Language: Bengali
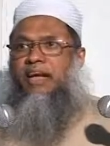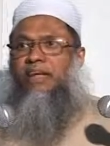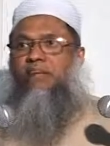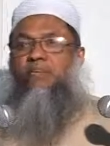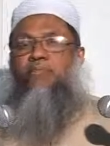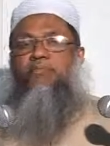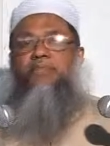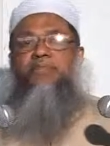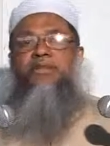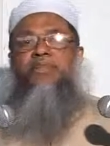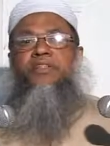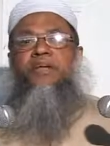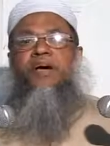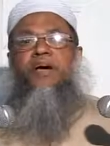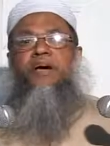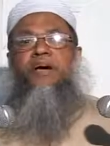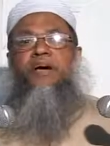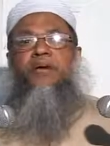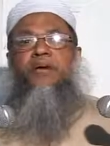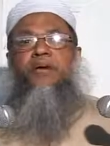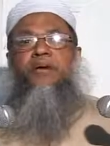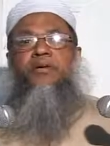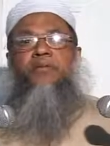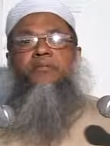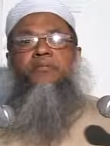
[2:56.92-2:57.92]
কেন পিতা
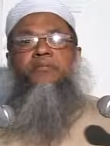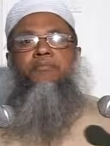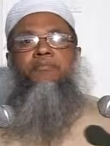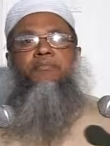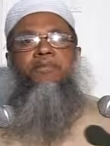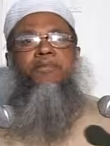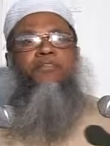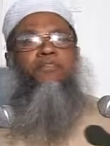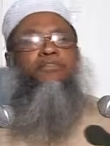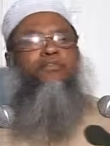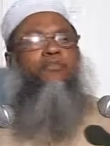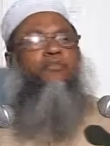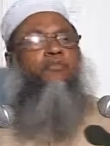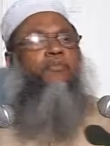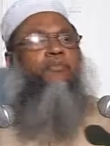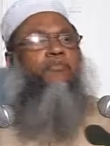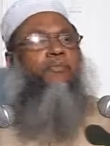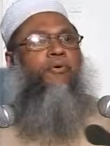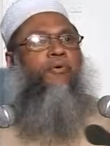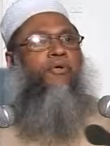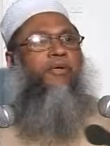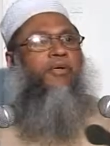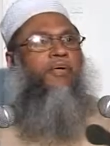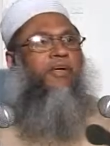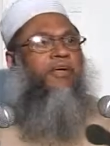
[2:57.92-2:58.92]
মৃত্যুর
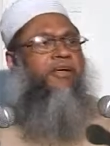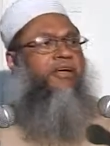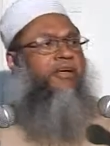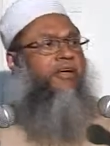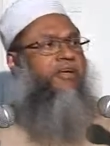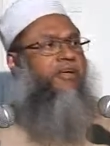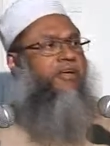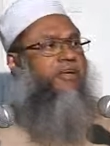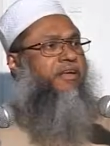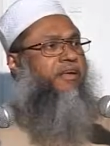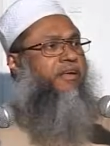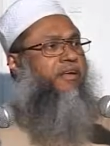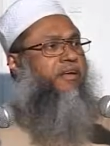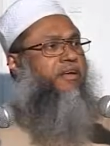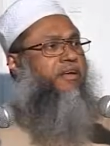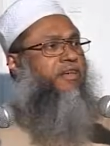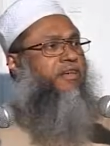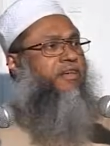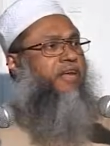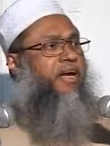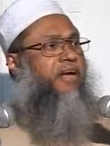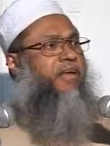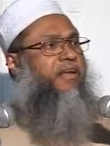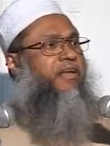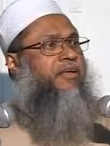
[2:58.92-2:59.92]
পরে
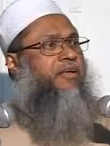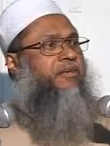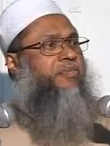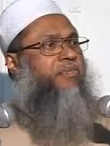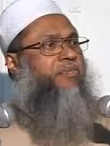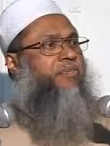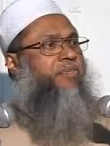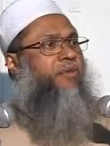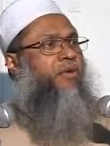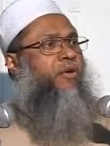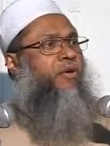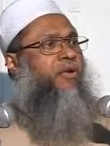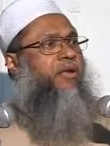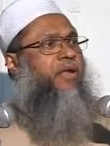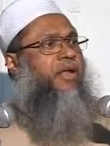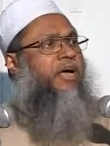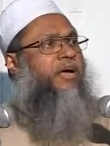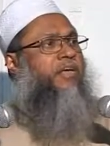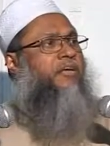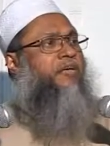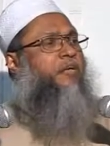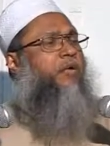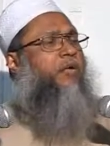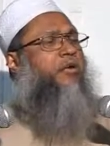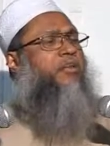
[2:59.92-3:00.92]
তাকে
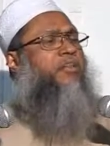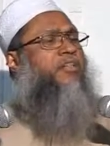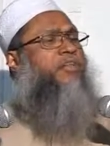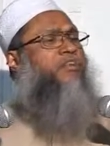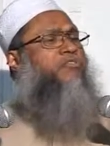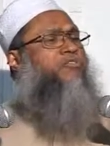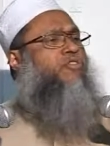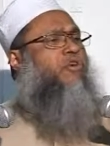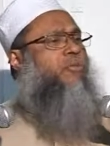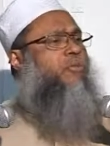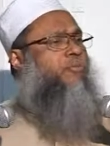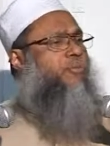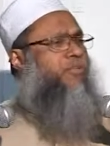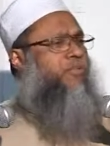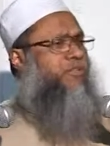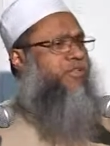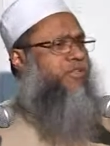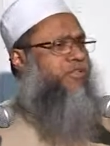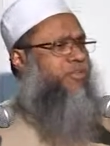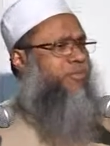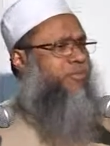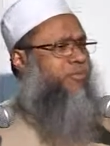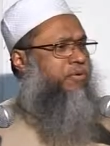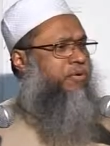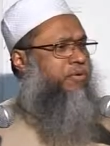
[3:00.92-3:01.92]
কন্যাকে অর্ধেক সম্পদ
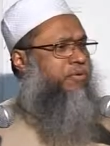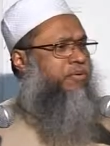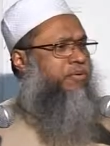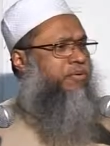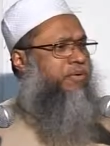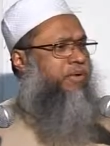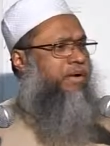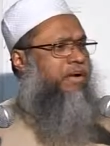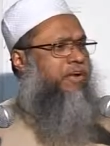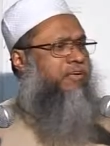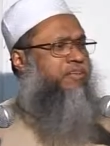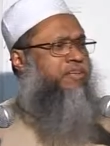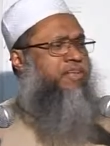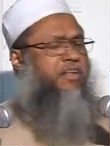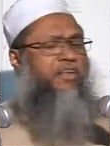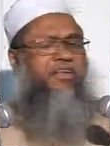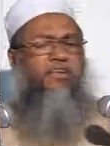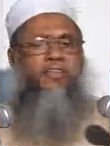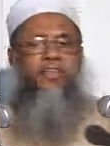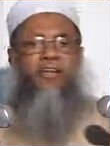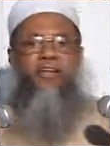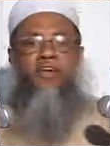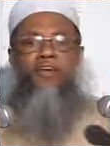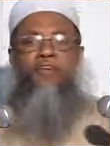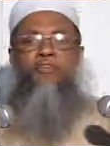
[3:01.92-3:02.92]
দিতে বলেছে আর
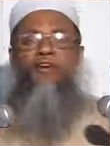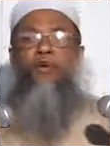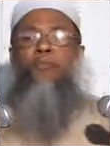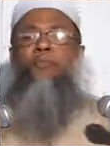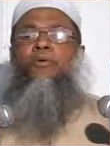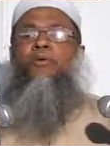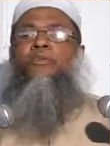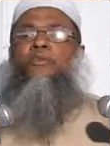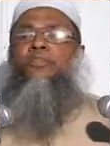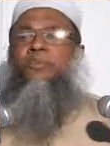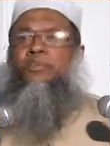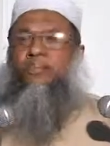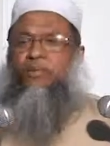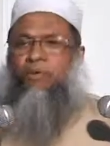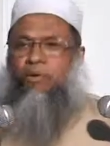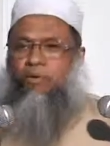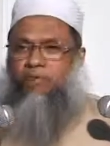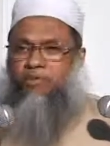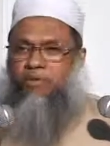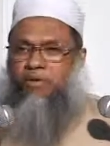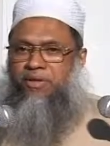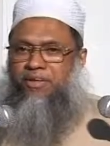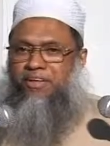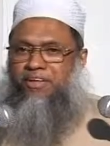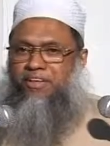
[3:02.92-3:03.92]
ছেলেদেরকে ডবল দিতে
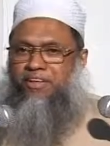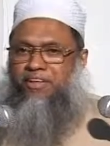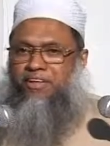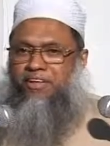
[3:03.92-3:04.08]
হবে